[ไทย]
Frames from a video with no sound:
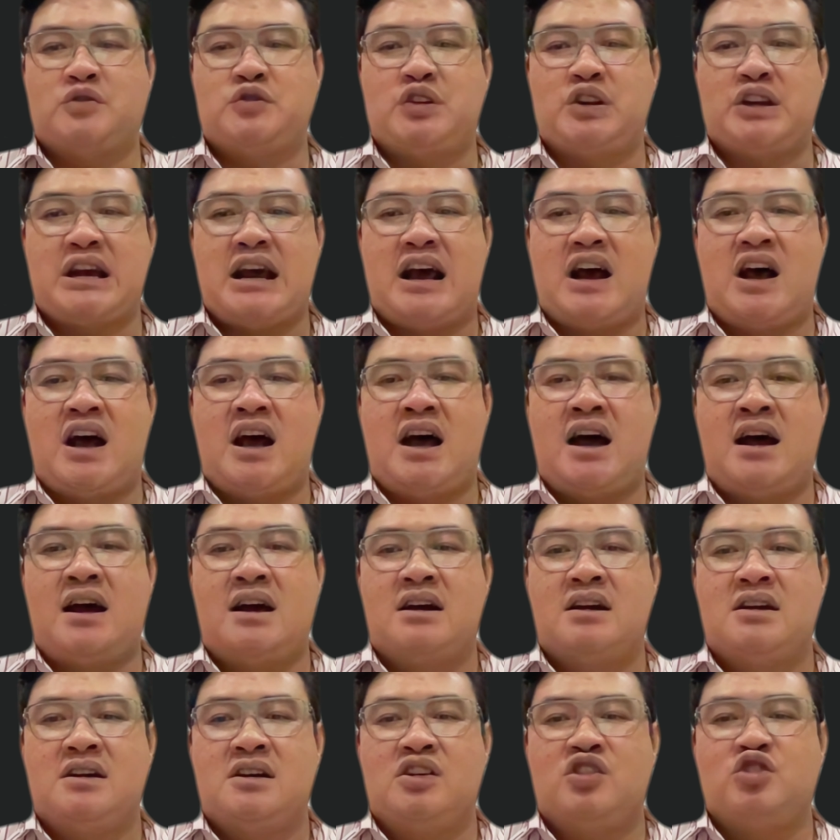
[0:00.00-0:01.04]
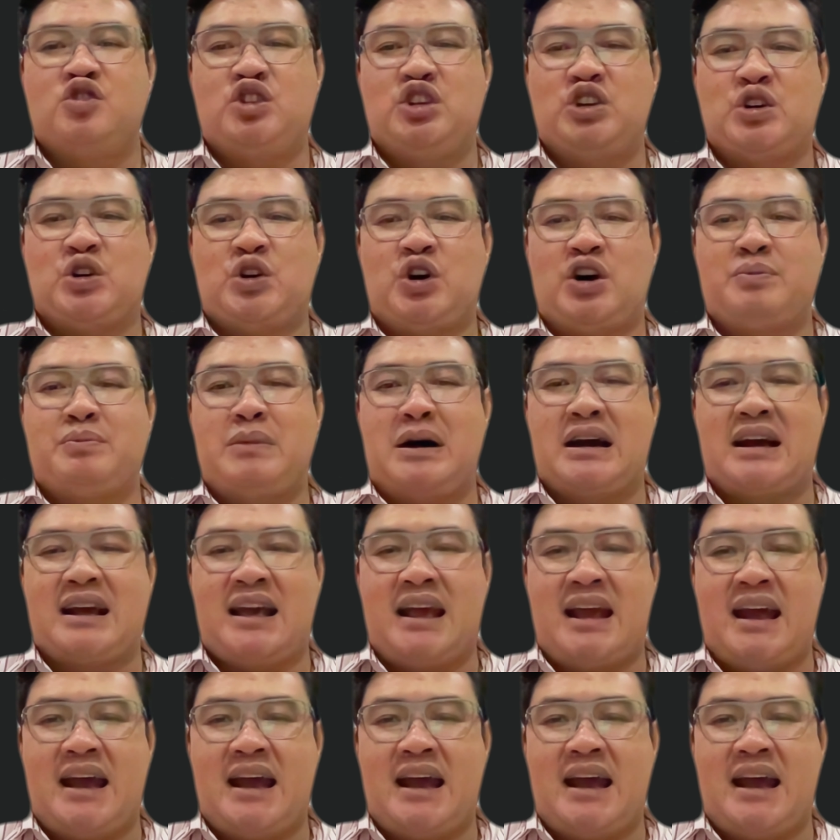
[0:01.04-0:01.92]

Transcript: สินค้าซีคอนบางแค